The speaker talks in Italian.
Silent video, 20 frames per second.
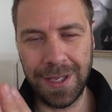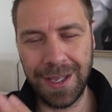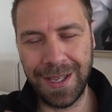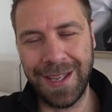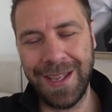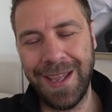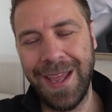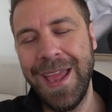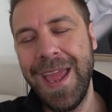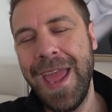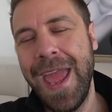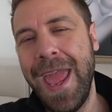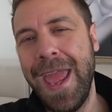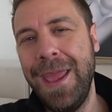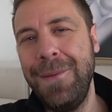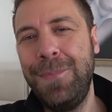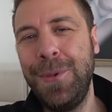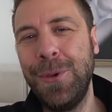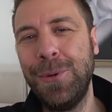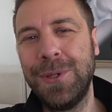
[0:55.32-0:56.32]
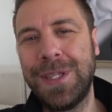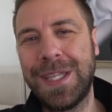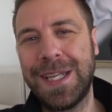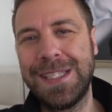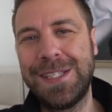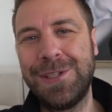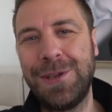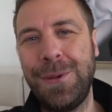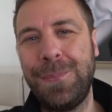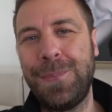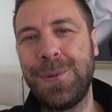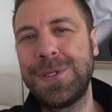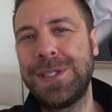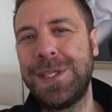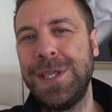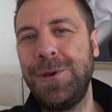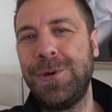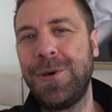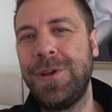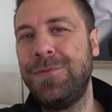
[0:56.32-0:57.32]
e in più trazione
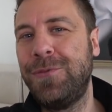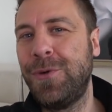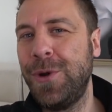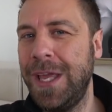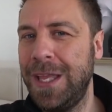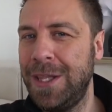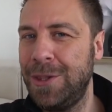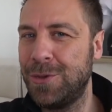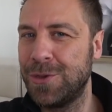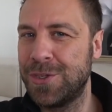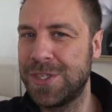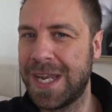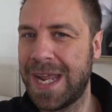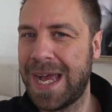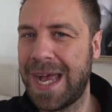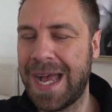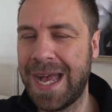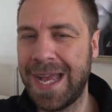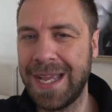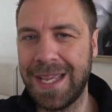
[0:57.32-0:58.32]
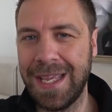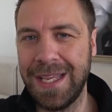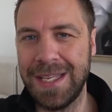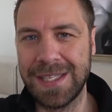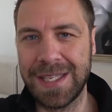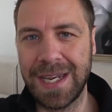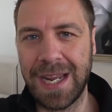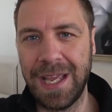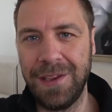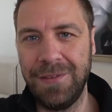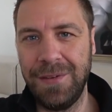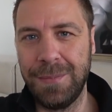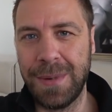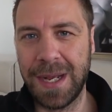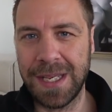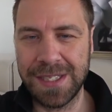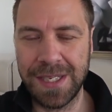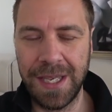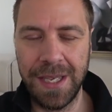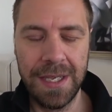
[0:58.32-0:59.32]
posteriore, volendo sarà anche X-Drive in
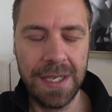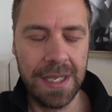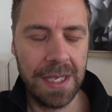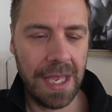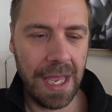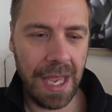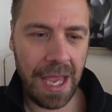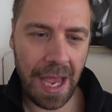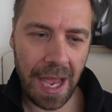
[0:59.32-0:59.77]
base eh, ai